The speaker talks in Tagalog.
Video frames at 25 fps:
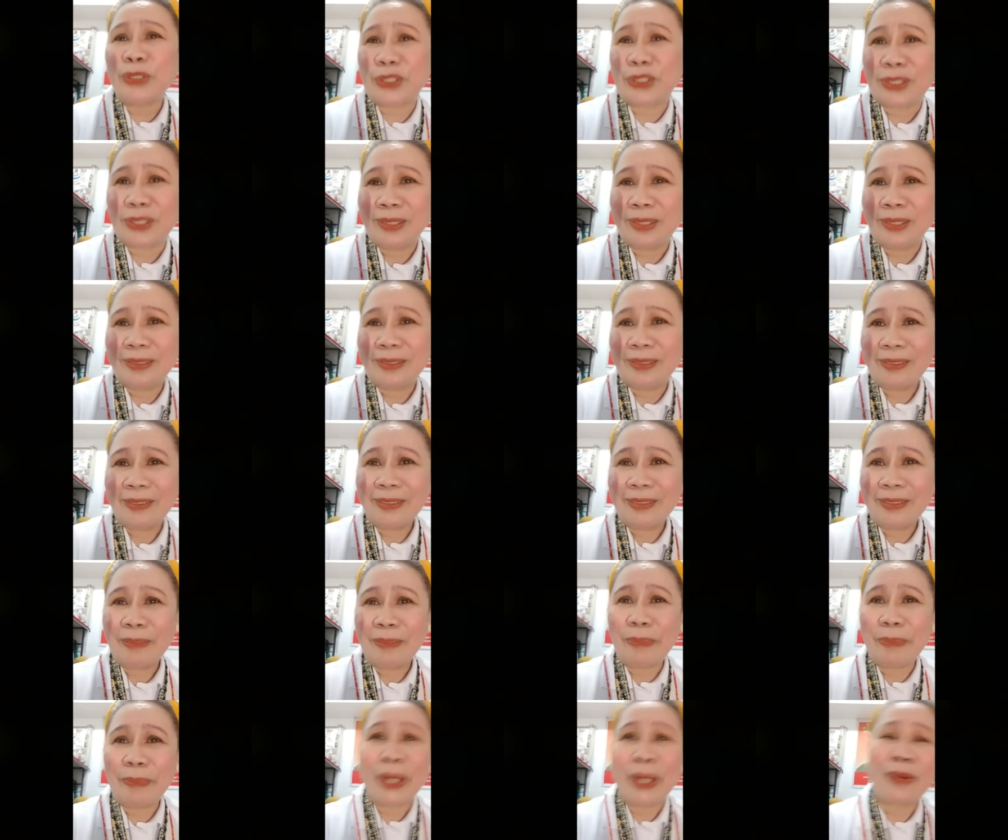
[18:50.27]
Dahil
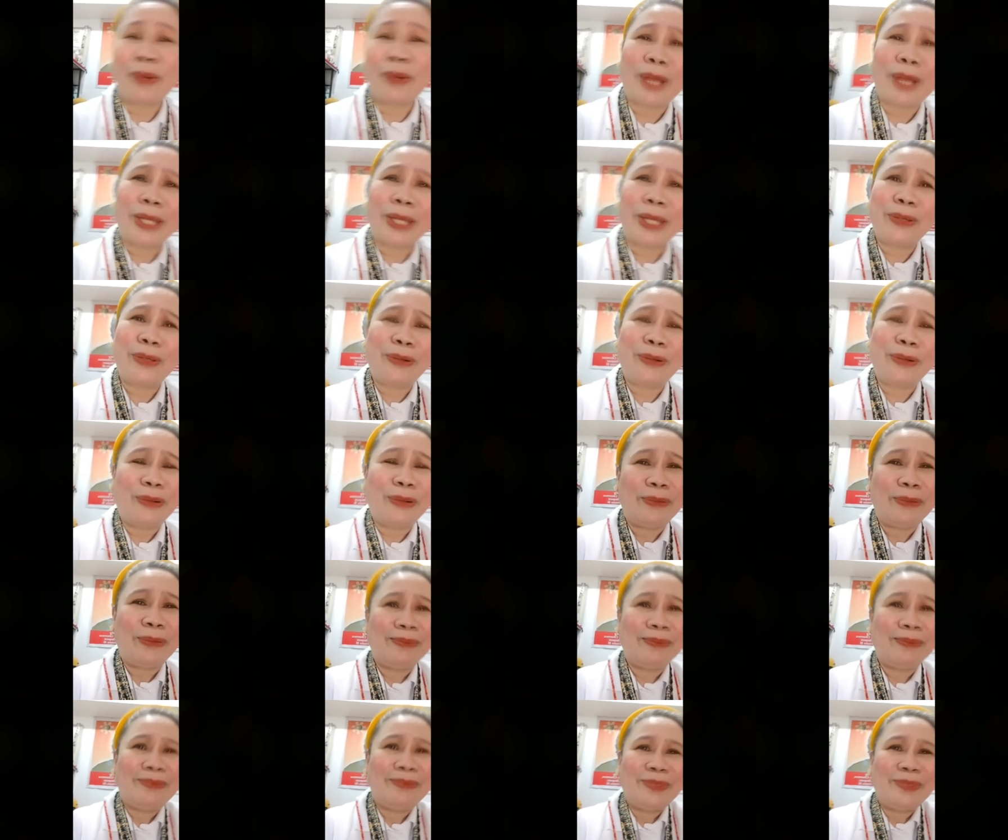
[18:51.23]
lahat naman ito
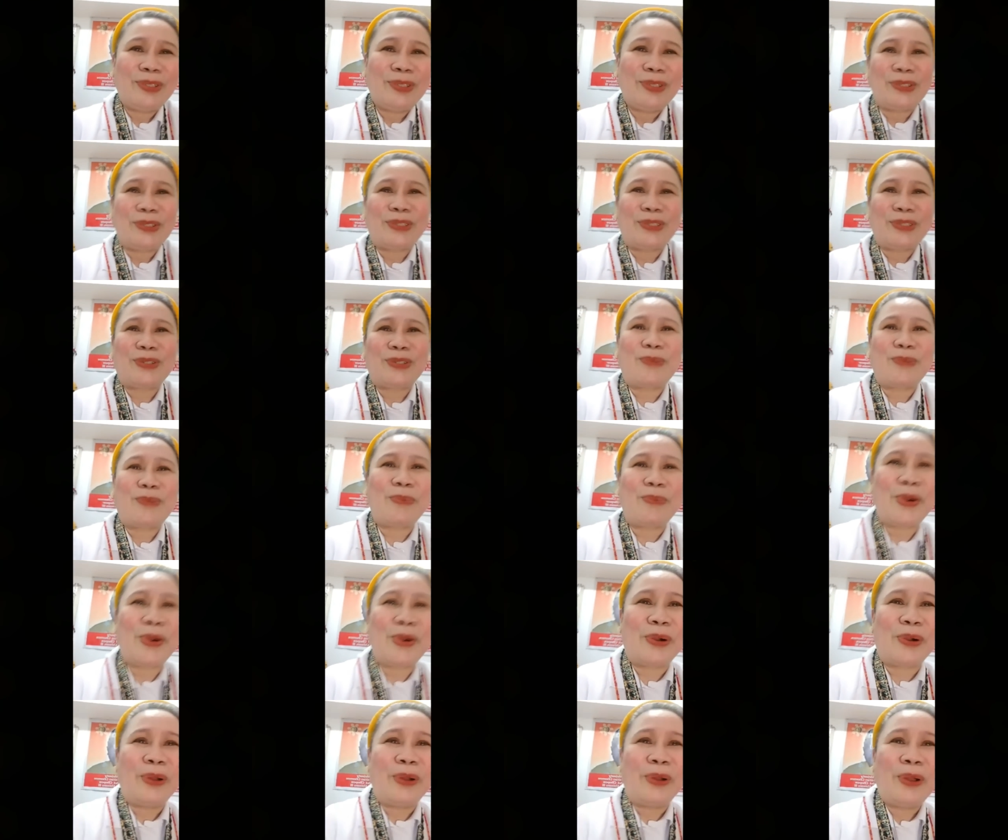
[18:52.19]

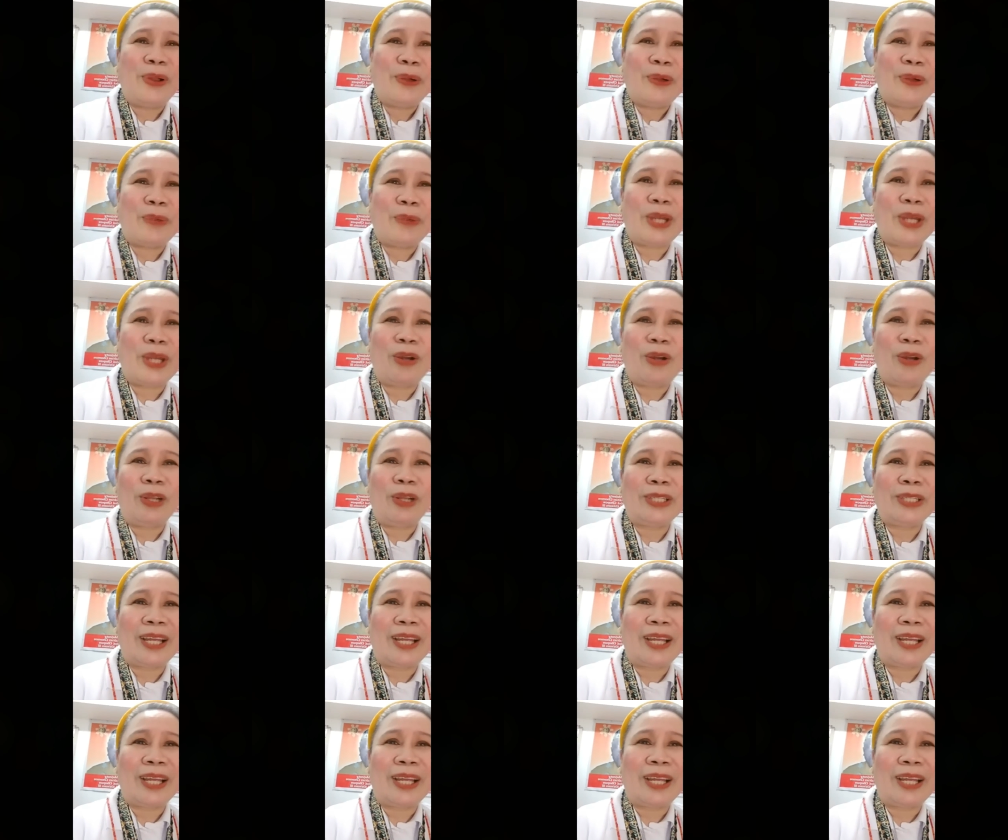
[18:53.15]
para sa inyo,